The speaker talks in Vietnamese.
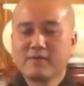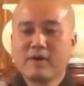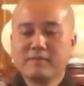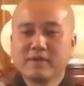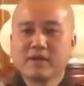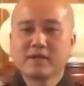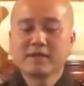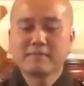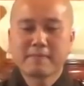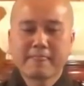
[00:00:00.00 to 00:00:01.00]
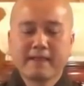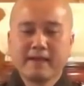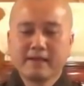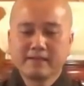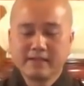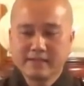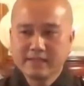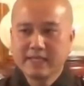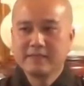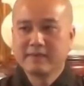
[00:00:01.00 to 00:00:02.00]
Pháp Hòa mới nói
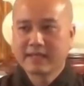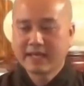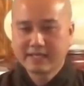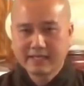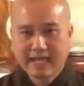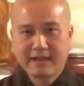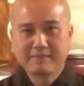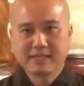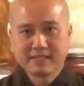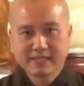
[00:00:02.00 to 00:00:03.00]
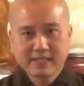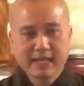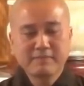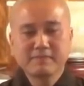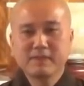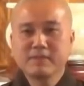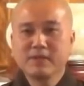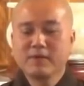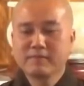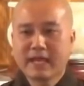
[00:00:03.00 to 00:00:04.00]
những gì mà thầy làm, thầy set up giống
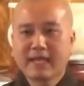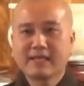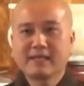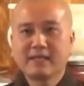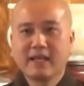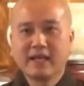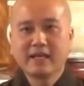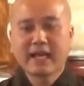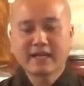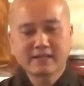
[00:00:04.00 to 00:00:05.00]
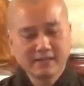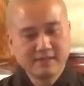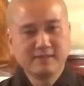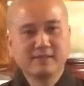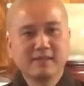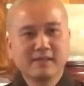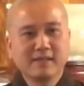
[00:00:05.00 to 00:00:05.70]
như hôm nay lễ an cư,